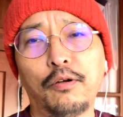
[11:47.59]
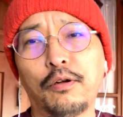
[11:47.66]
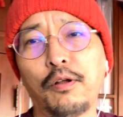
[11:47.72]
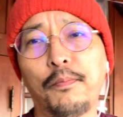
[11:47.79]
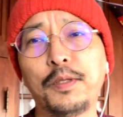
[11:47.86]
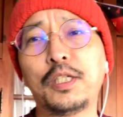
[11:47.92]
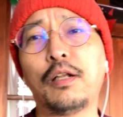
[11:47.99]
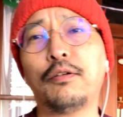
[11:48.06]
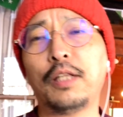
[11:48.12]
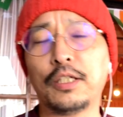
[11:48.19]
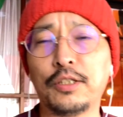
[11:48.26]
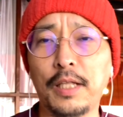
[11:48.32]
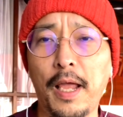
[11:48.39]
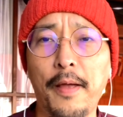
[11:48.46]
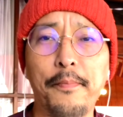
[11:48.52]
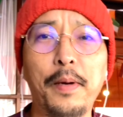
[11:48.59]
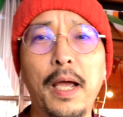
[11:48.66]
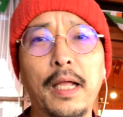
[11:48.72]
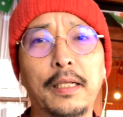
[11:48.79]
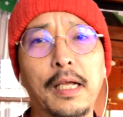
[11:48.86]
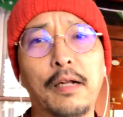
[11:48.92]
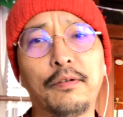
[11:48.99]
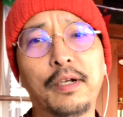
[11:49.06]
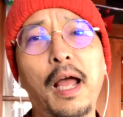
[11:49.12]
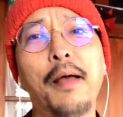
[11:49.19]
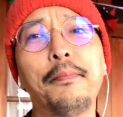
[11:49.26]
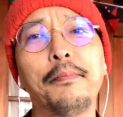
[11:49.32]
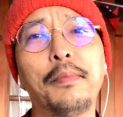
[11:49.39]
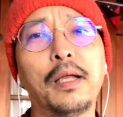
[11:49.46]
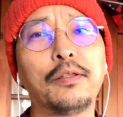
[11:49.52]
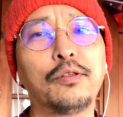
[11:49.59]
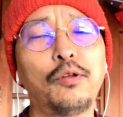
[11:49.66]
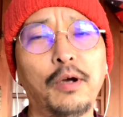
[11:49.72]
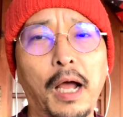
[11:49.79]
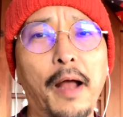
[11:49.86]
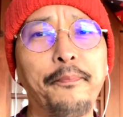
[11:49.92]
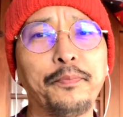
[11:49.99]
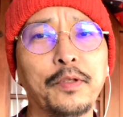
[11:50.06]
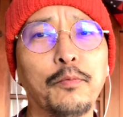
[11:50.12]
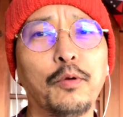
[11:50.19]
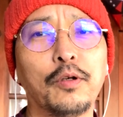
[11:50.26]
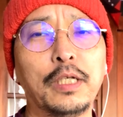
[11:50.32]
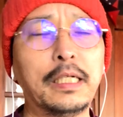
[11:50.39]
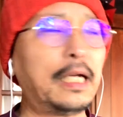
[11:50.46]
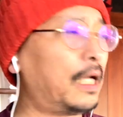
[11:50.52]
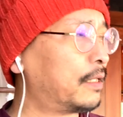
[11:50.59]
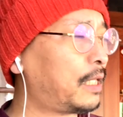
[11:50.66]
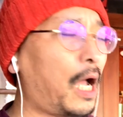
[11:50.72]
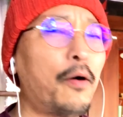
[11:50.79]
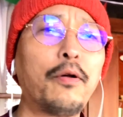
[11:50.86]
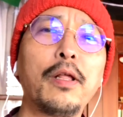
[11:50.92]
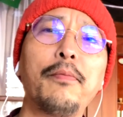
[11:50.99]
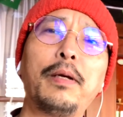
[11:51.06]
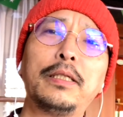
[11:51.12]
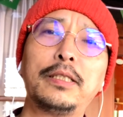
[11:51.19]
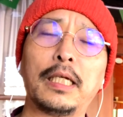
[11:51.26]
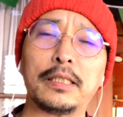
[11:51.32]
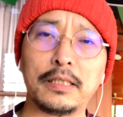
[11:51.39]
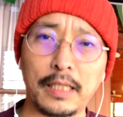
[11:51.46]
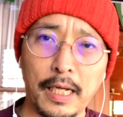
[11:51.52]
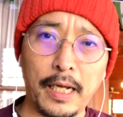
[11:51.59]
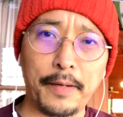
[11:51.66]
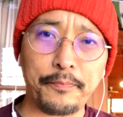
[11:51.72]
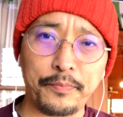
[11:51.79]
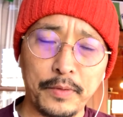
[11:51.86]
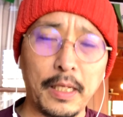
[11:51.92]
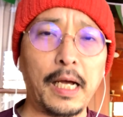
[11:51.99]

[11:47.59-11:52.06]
この店のですね、前にある看板とか、もう一回倒れましたしね。